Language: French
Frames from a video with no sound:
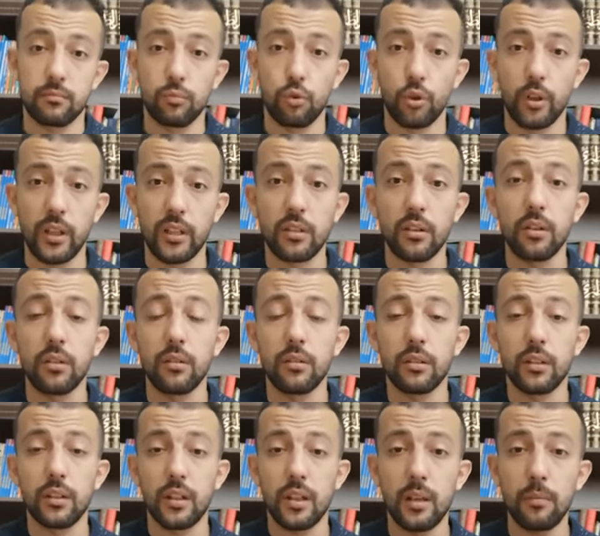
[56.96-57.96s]
pour les
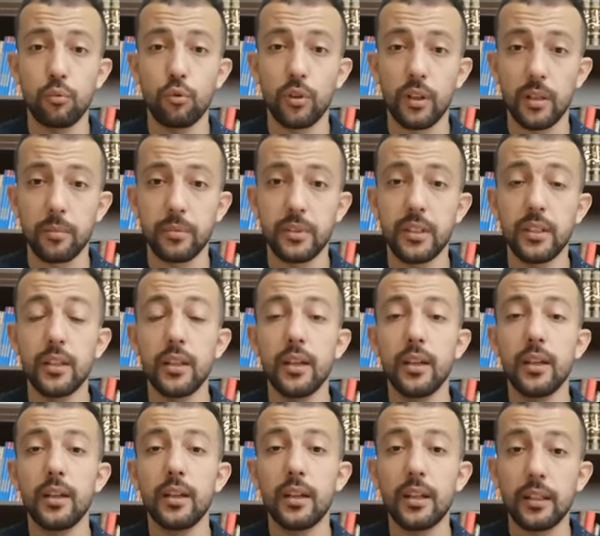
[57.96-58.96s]
grands et pour les petits,
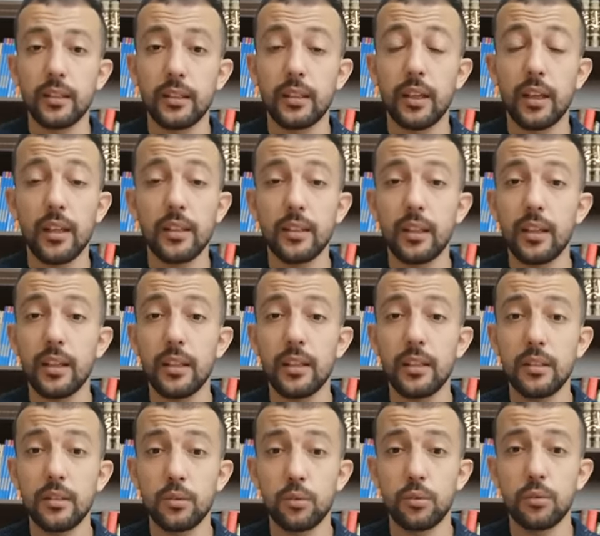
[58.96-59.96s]
est très très
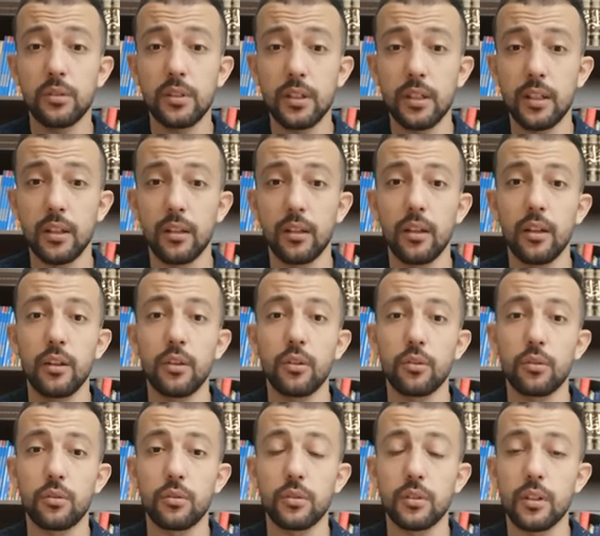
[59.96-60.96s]
utile
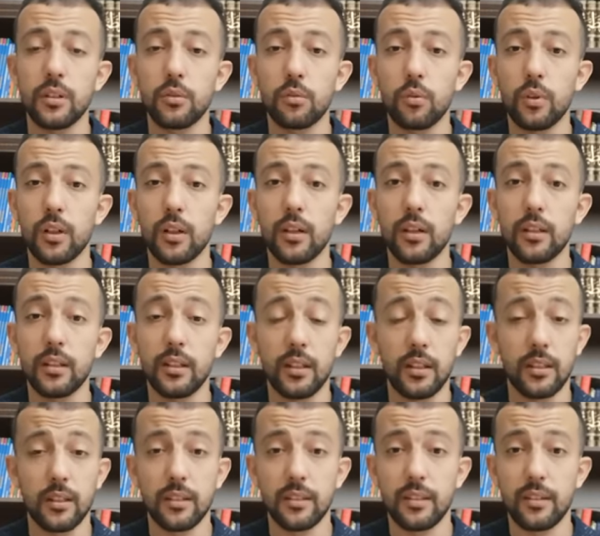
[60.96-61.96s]
que ça soit, il
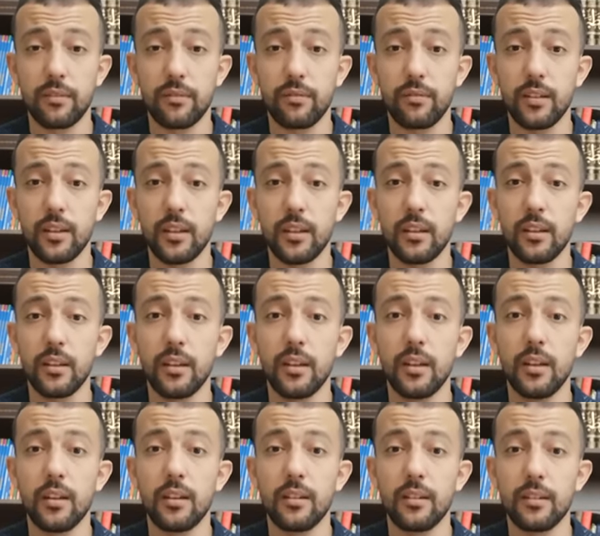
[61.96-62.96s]
a des effets
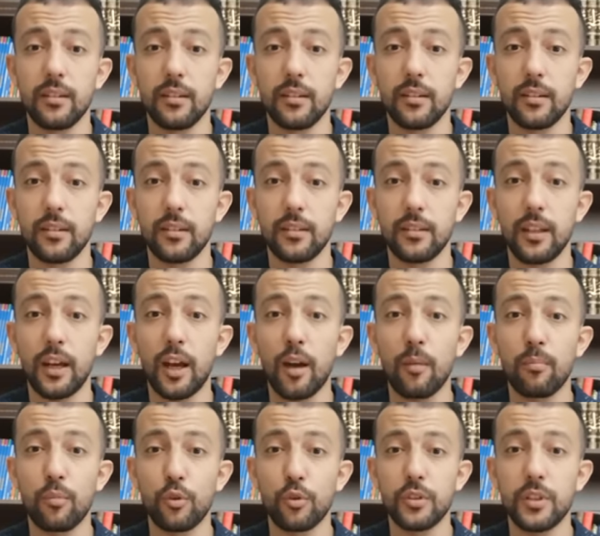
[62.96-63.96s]
euh,
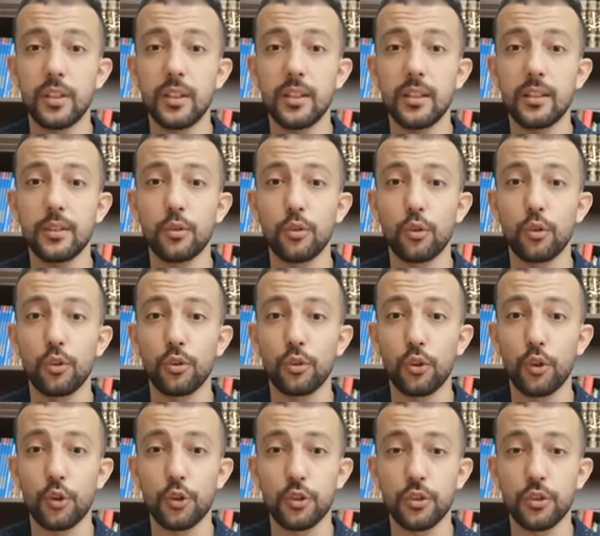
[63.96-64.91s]
thérapeutiques sur notre